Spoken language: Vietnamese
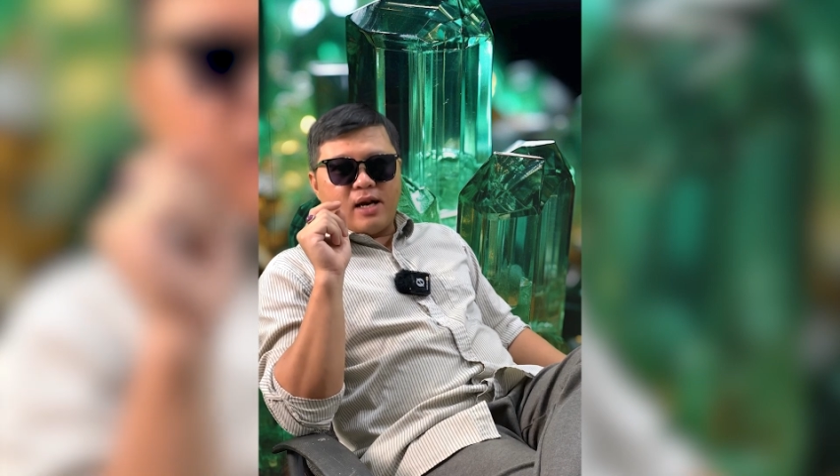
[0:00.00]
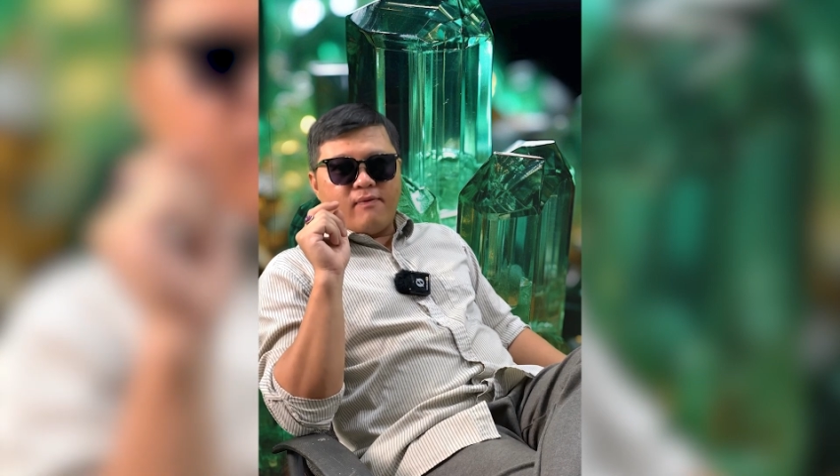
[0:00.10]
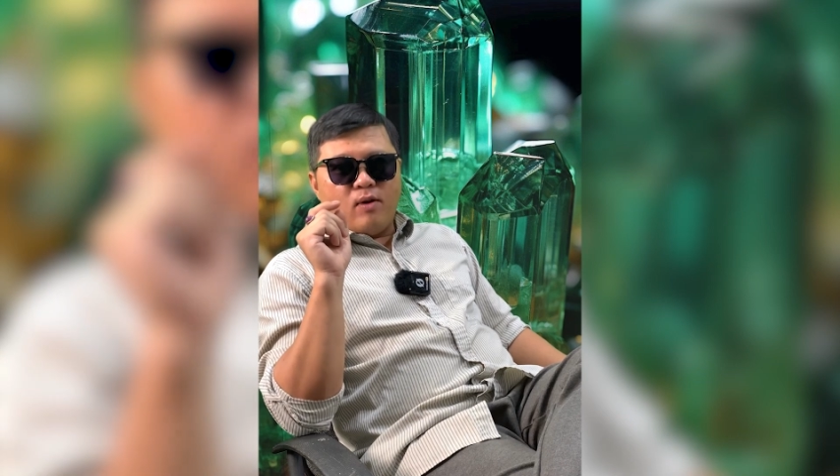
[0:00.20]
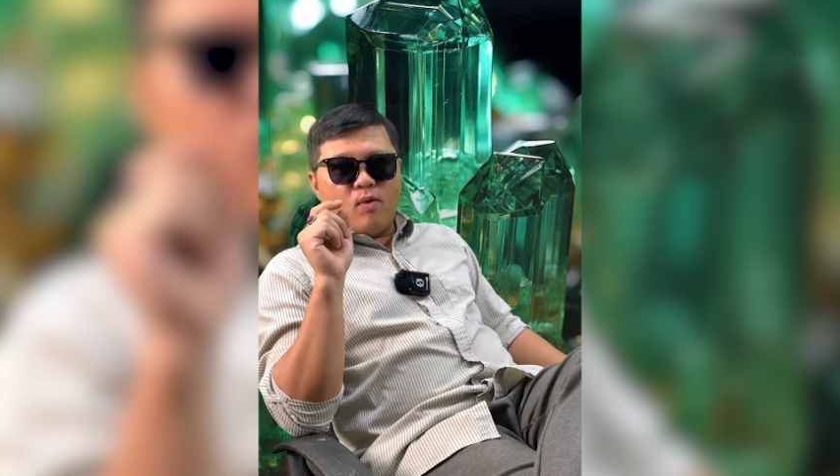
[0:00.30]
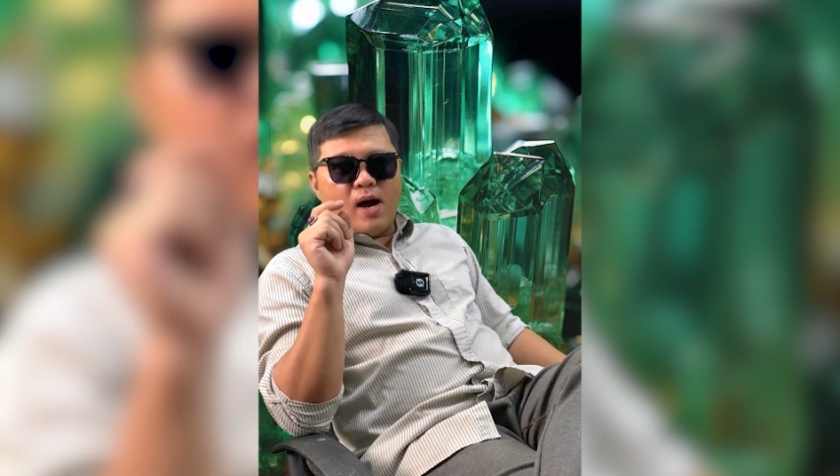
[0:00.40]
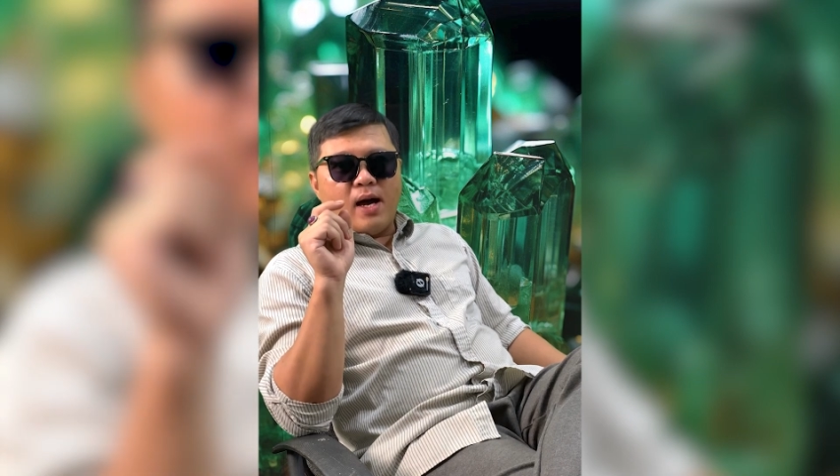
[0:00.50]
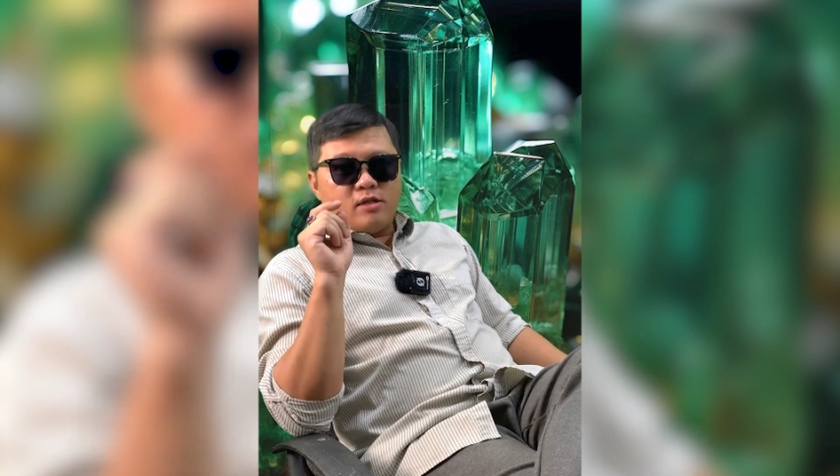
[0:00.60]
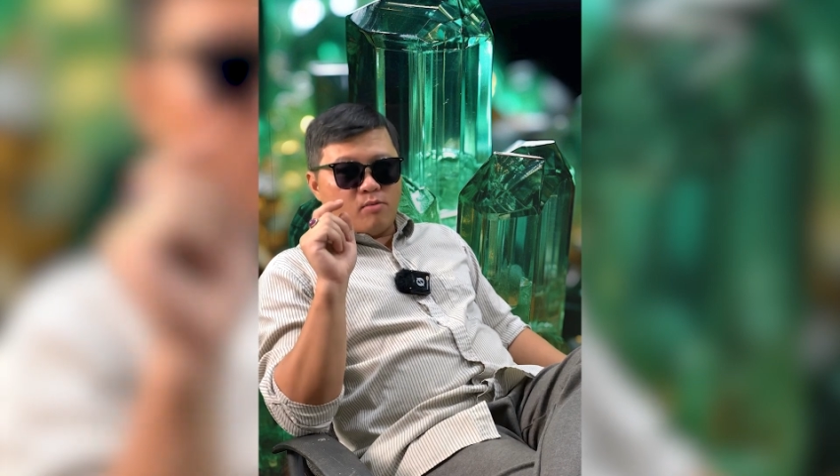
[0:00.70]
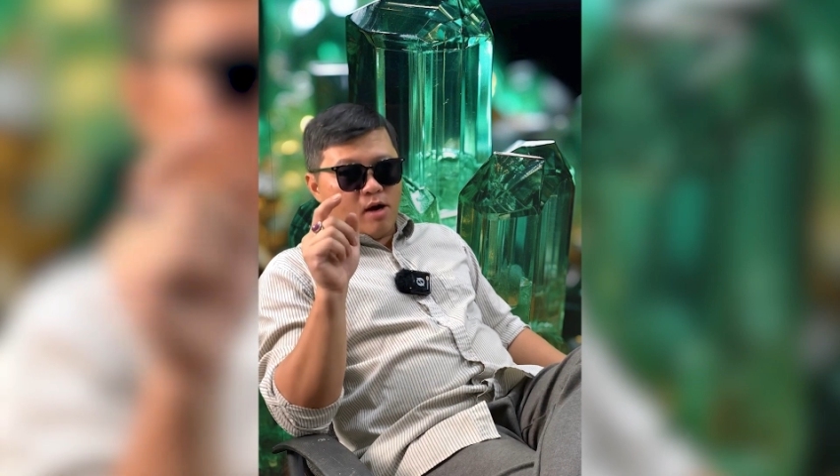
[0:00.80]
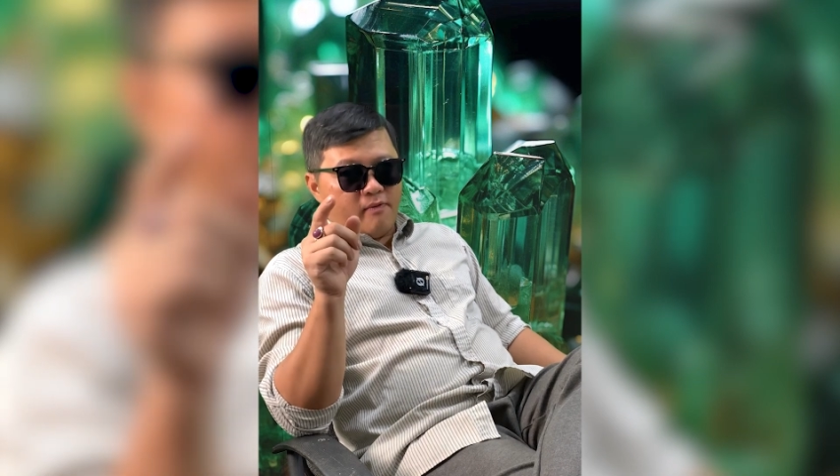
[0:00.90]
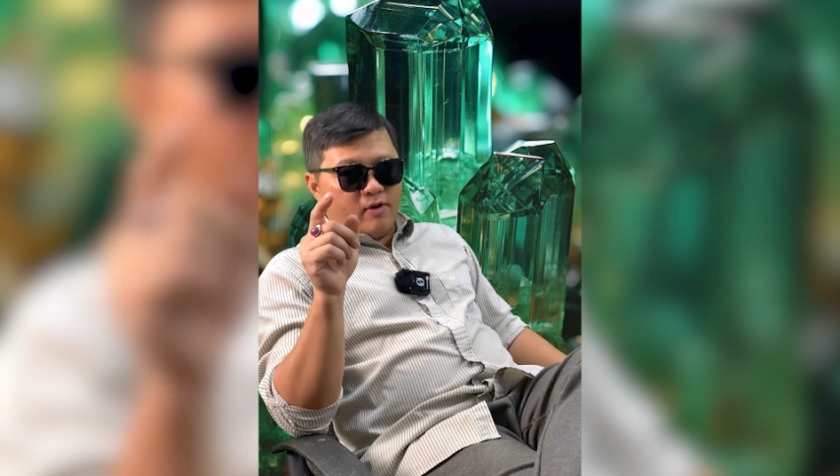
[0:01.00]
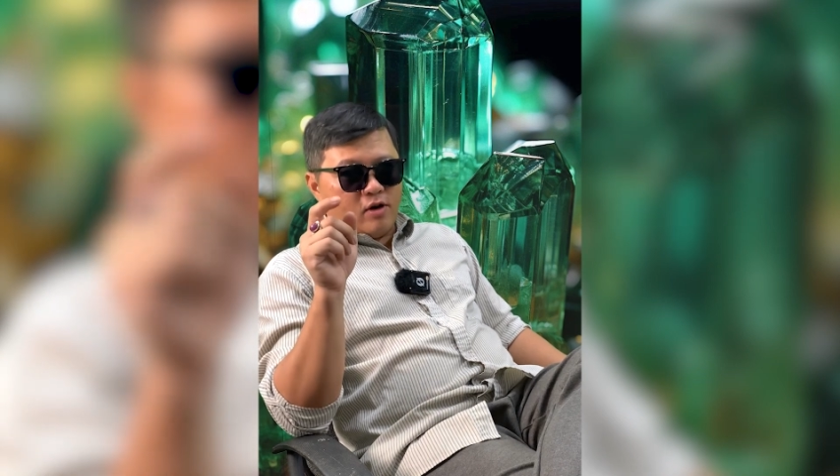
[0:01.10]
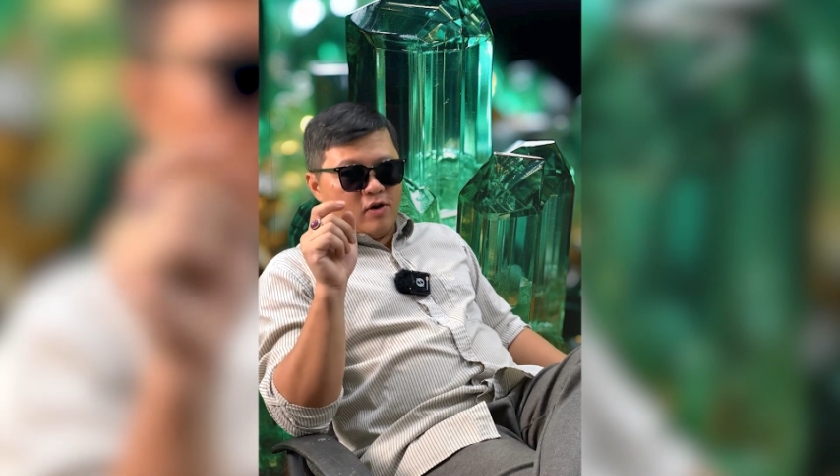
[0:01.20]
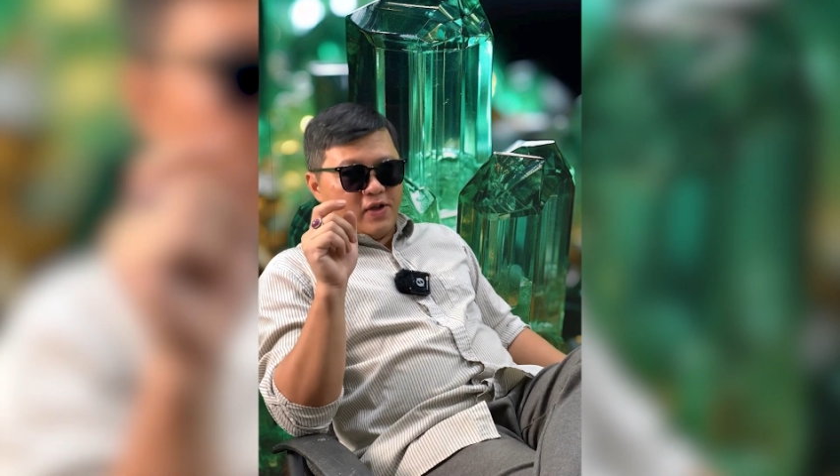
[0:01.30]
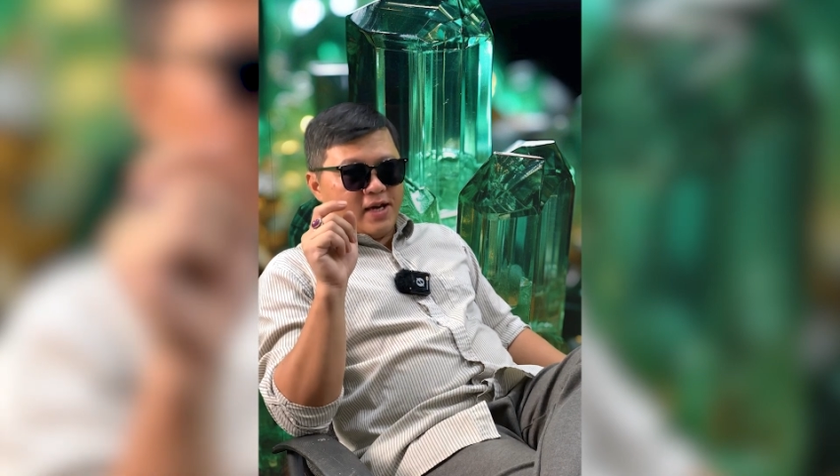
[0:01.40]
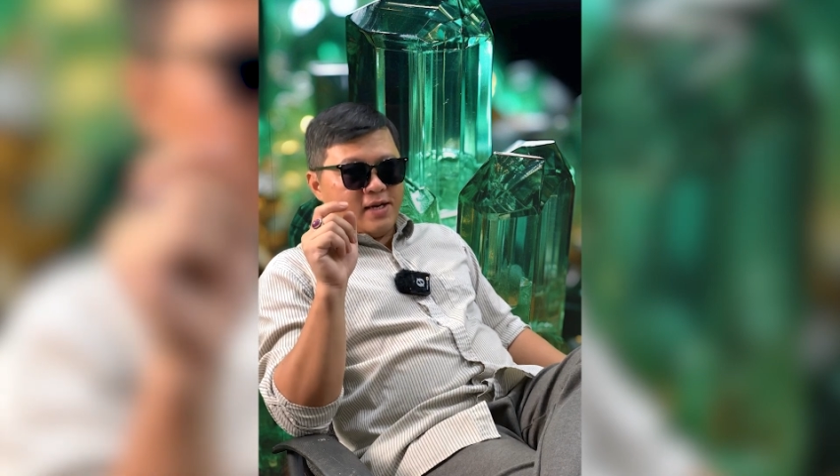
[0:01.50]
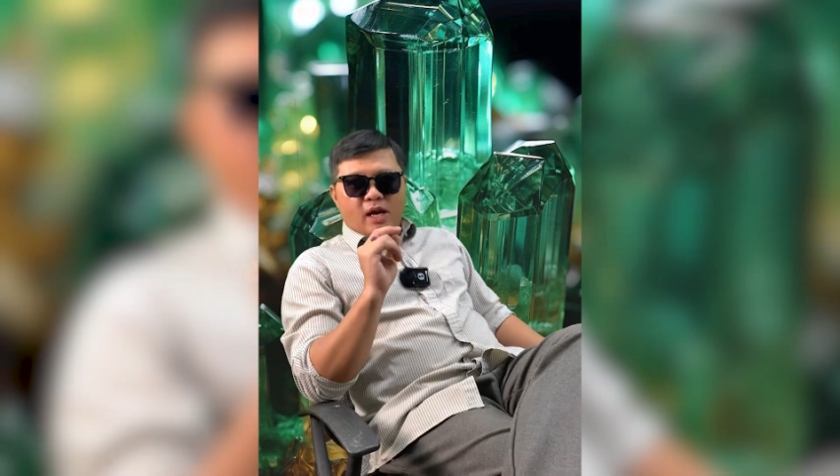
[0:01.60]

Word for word: các phần quà trong đợt vừa rồi nha